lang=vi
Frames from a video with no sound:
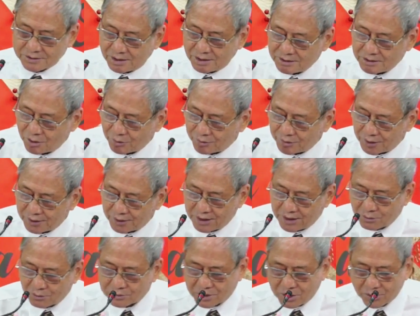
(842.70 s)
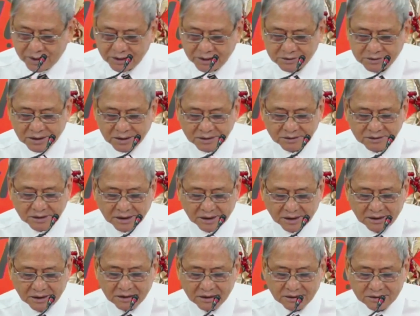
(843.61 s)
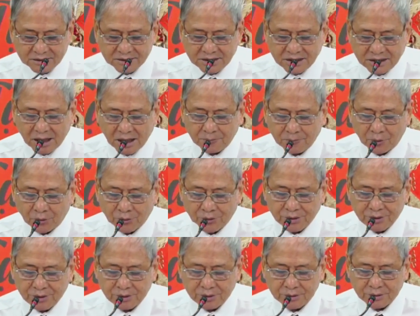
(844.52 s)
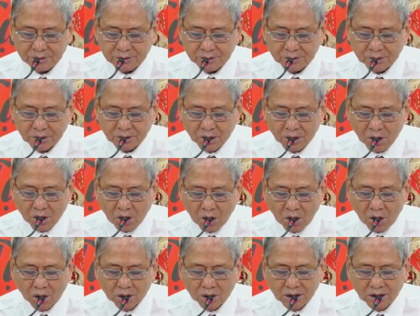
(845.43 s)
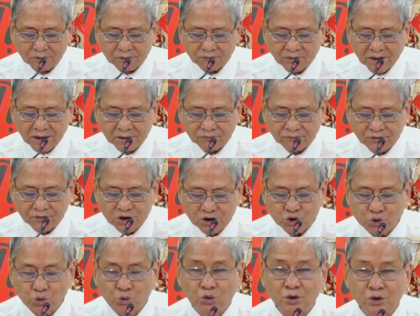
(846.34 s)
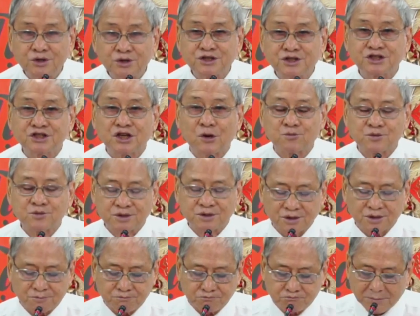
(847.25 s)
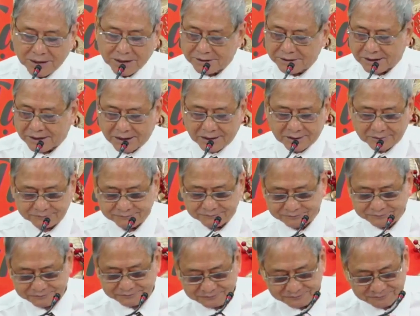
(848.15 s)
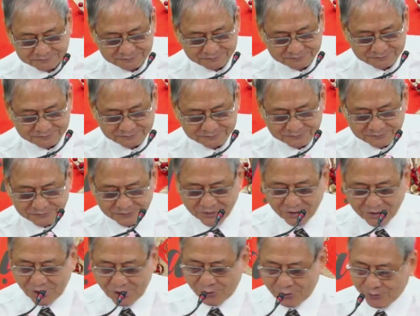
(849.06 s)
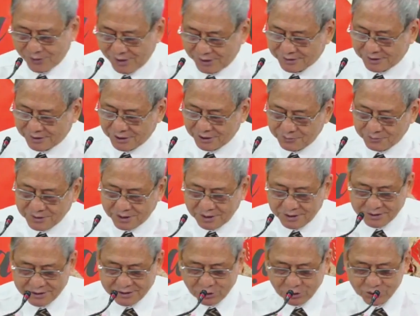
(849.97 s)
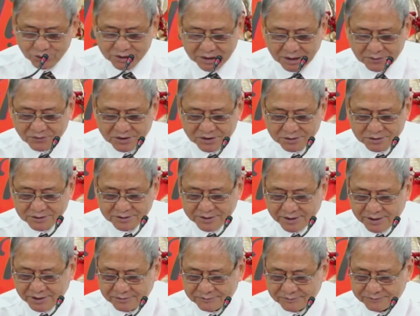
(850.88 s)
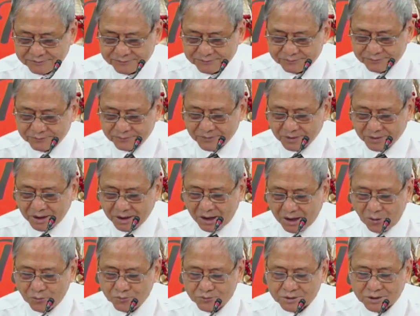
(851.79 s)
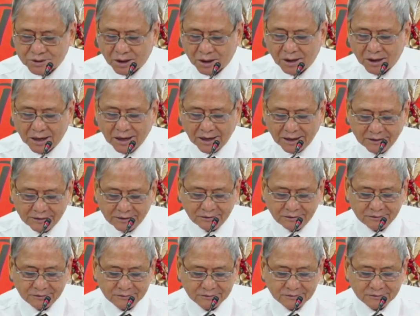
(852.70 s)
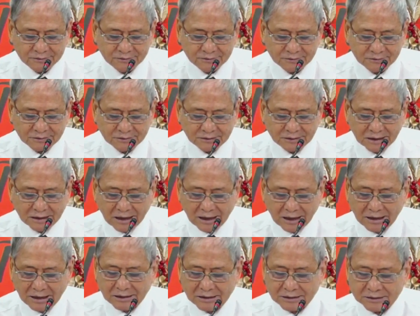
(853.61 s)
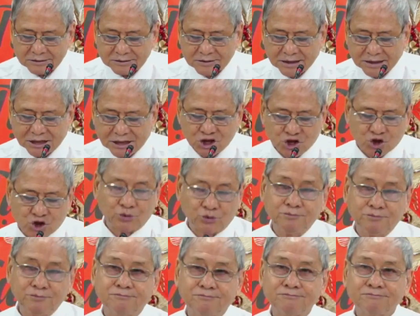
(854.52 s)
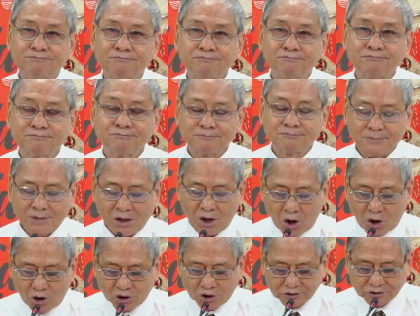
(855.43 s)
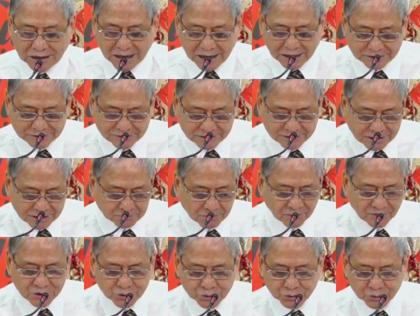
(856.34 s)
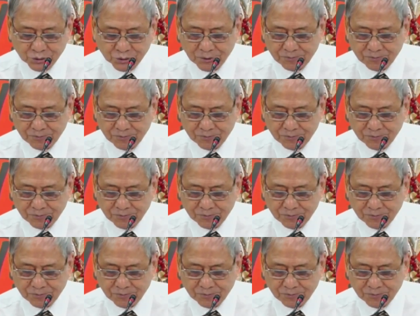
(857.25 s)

nhiều người đọc câu kinh thánh này khi hấp hối, họ đã về với Chúa trong sự bình an. Hầu hết các đốc nhân khi đối diện với sự chết không sợ hãi hay chạy trốn. Họ thản nhiên bước với Chúa